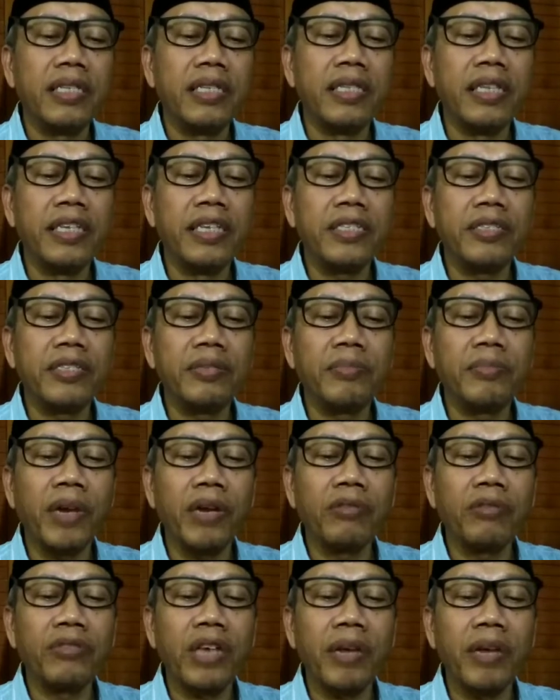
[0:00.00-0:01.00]
This
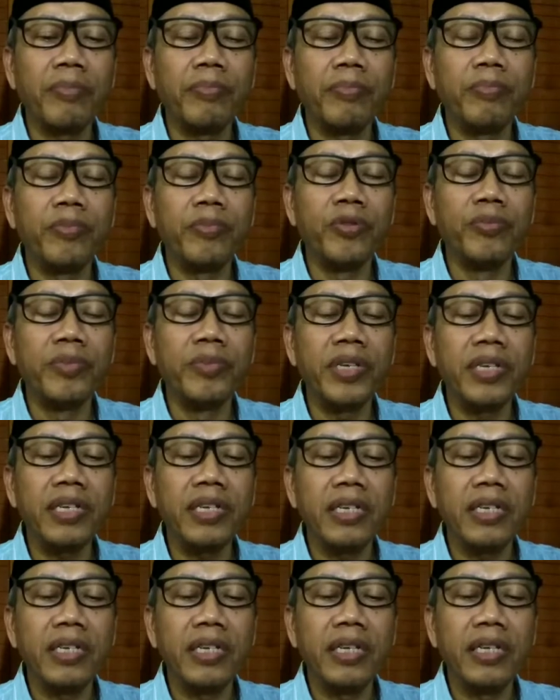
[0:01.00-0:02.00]
manusa
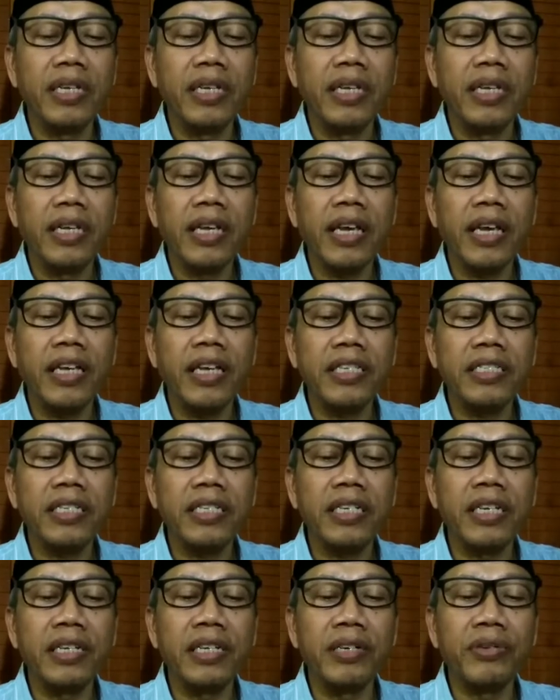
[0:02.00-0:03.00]
bumi is
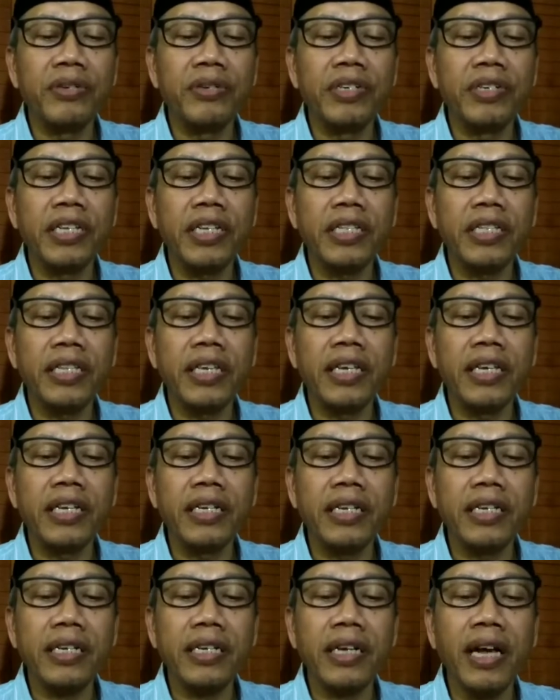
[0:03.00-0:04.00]
included
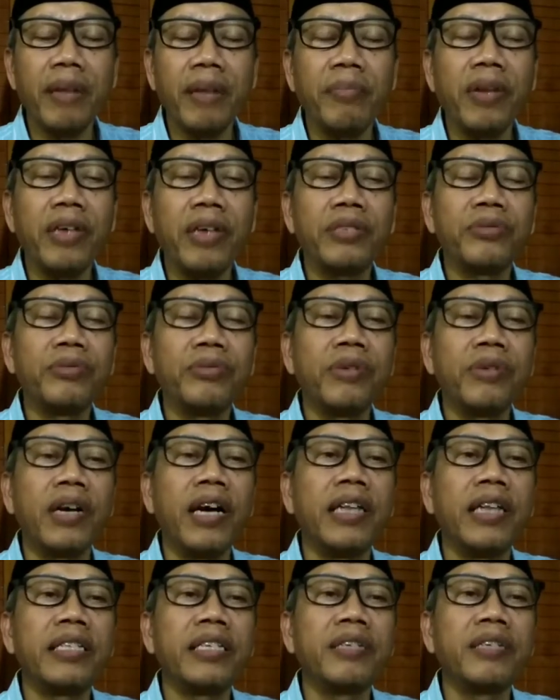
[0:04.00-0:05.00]
in Kama
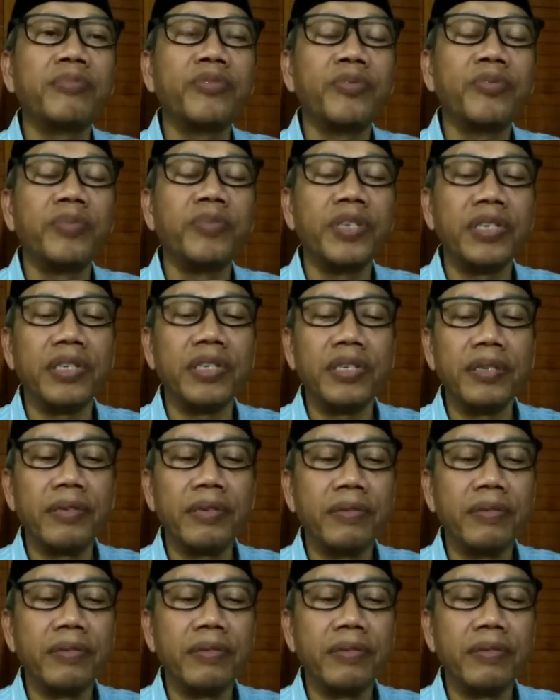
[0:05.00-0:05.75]
Sugati Bumi.